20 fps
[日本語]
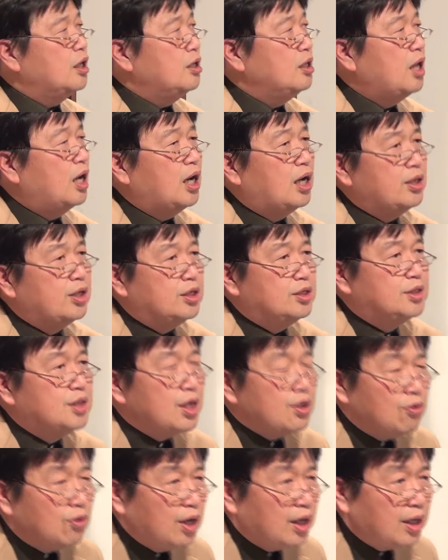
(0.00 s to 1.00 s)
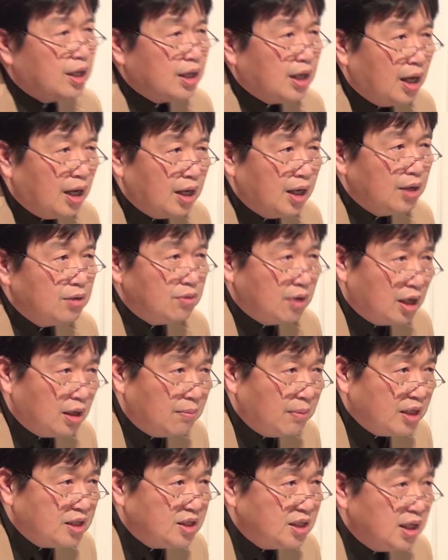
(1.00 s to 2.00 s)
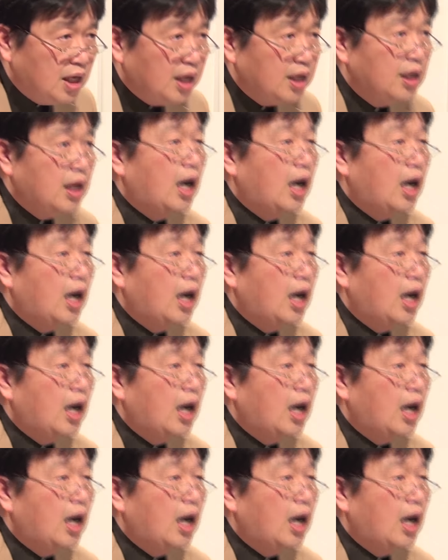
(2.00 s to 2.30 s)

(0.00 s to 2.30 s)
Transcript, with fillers: 体なんかねゼロから考えるから間違